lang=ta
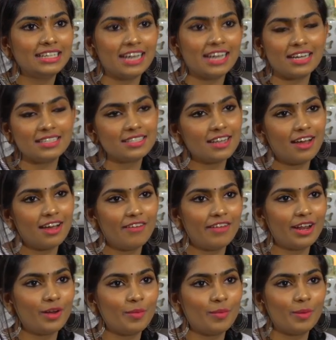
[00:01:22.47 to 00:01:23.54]
டாஸ்க்லாம்
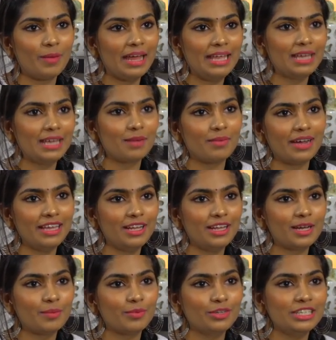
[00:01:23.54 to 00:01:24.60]
வேறு ரொம்ப பயங்கரமாக
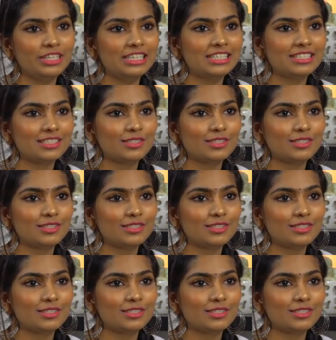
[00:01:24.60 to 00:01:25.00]
இருக்க போது